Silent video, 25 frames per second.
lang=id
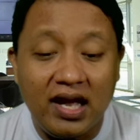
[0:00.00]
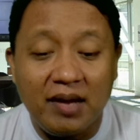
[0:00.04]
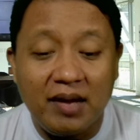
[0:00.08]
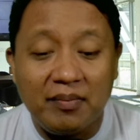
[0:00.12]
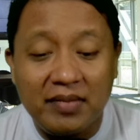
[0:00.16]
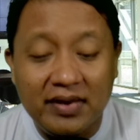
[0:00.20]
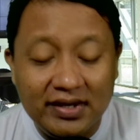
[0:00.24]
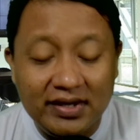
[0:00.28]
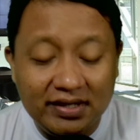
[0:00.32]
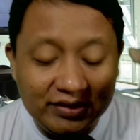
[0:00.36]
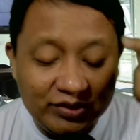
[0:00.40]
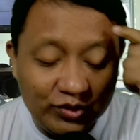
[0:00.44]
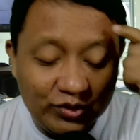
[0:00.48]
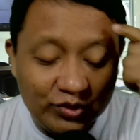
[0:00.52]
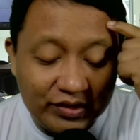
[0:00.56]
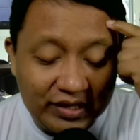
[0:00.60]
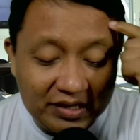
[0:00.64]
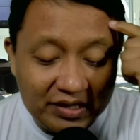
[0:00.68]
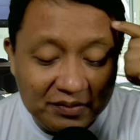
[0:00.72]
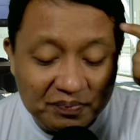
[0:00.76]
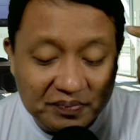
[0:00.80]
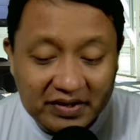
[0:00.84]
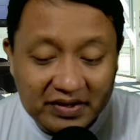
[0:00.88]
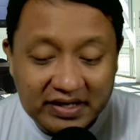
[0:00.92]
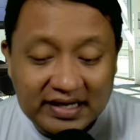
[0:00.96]

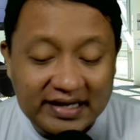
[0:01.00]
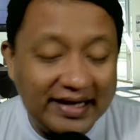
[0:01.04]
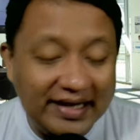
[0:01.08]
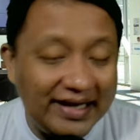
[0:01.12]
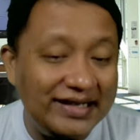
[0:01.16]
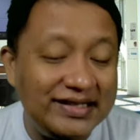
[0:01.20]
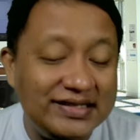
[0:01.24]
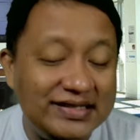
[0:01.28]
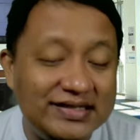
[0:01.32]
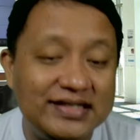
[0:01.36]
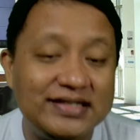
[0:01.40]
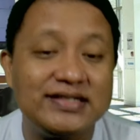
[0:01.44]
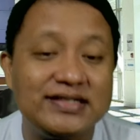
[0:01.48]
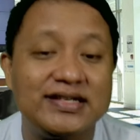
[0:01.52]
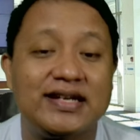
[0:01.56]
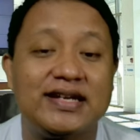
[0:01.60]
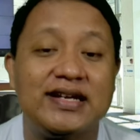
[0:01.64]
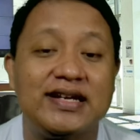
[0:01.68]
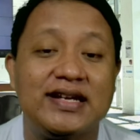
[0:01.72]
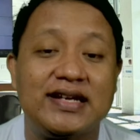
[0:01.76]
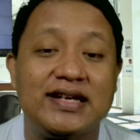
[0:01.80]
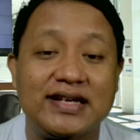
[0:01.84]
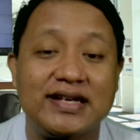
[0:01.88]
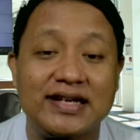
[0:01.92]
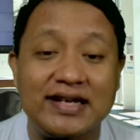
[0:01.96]
menentukan pilihan
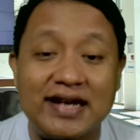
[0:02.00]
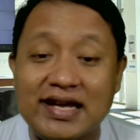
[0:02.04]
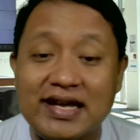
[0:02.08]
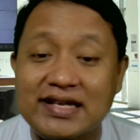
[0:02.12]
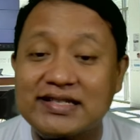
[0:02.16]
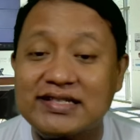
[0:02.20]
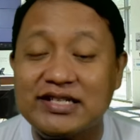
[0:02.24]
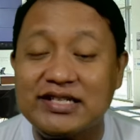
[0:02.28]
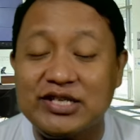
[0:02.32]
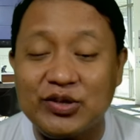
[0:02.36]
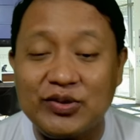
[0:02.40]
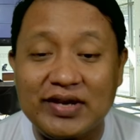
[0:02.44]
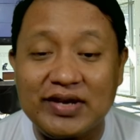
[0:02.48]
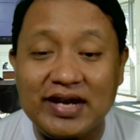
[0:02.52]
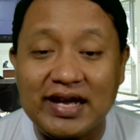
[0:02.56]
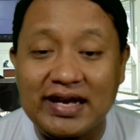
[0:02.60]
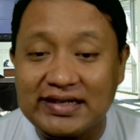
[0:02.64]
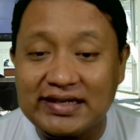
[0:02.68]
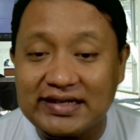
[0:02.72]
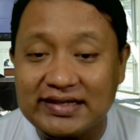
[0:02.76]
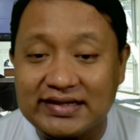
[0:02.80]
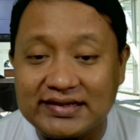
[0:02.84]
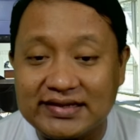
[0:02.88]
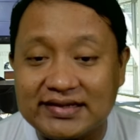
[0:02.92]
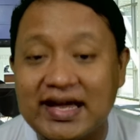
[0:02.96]
secara
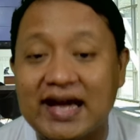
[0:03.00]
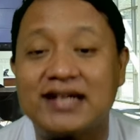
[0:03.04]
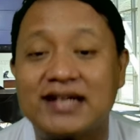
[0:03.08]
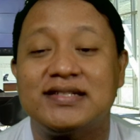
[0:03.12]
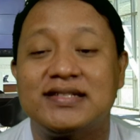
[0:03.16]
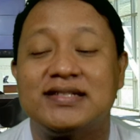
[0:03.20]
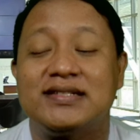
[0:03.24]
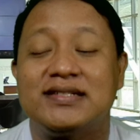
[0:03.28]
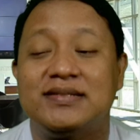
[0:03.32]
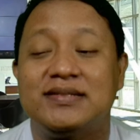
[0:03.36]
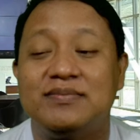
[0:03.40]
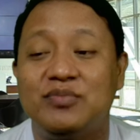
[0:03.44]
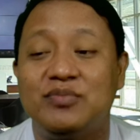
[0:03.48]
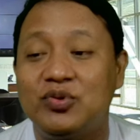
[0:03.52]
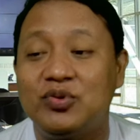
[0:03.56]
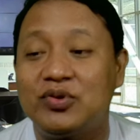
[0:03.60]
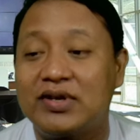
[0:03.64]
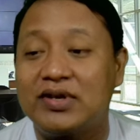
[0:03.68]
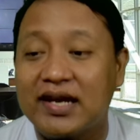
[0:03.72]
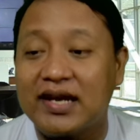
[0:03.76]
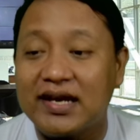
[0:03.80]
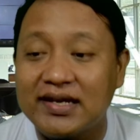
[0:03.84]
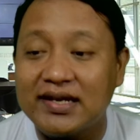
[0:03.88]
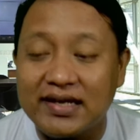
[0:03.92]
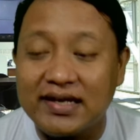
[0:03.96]
rasionalitas
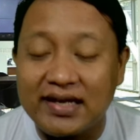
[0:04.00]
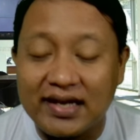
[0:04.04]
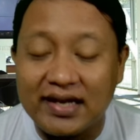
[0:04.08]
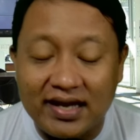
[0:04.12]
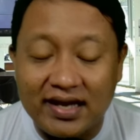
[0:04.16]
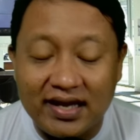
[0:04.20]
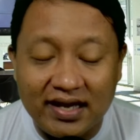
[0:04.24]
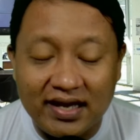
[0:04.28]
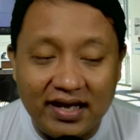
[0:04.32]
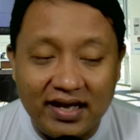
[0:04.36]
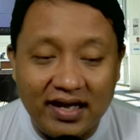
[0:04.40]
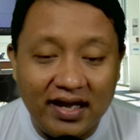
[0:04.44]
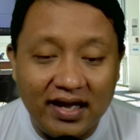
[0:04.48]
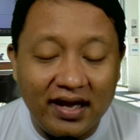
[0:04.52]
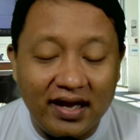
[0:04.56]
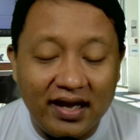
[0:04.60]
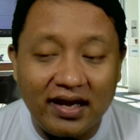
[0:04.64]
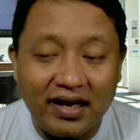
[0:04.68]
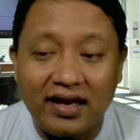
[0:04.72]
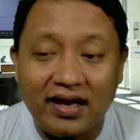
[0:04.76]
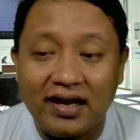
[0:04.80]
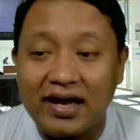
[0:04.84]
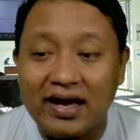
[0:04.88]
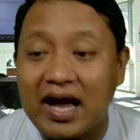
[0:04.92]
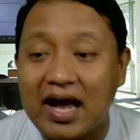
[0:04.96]
bukan ya
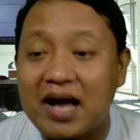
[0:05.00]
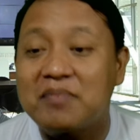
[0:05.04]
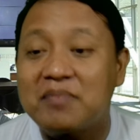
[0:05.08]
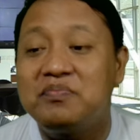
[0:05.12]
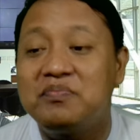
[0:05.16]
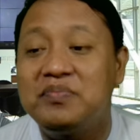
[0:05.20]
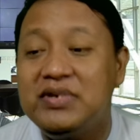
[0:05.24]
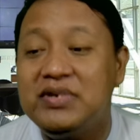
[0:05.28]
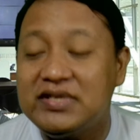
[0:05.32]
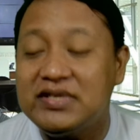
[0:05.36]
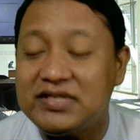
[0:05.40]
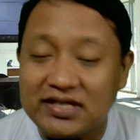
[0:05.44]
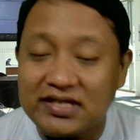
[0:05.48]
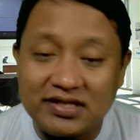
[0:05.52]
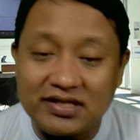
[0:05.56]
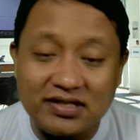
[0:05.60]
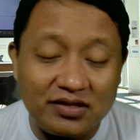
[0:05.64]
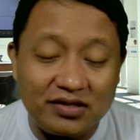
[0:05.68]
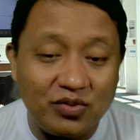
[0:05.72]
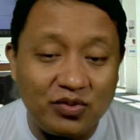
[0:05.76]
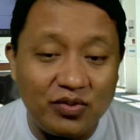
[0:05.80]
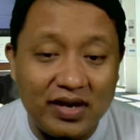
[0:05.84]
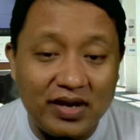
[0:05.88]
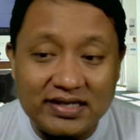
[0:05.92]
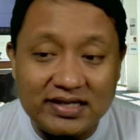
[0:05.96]
uh, ambisi
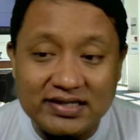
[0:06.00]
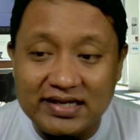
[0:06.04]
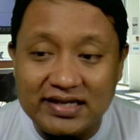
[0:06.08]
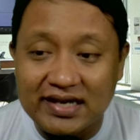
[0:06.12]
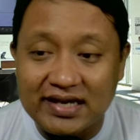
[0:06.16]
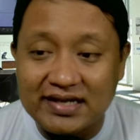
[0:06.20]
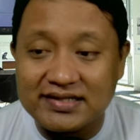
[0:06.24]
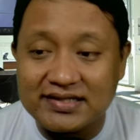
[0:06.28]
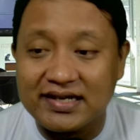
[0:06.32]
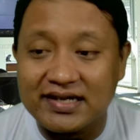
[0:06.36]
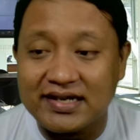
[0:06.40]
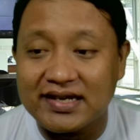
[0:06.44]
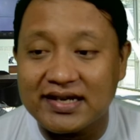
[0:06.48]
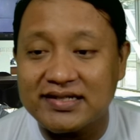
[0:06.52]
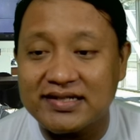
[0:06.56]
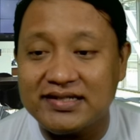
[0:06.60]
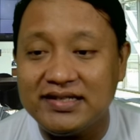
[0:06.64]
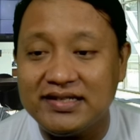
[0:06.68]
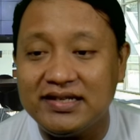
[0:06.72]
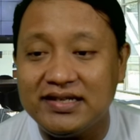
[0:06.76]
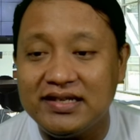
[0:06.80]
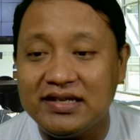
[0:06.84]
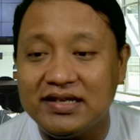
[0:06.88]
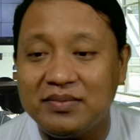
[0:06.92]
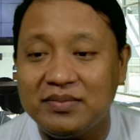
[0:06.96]
kekuasaan sana
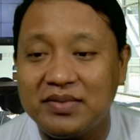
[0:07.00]
sini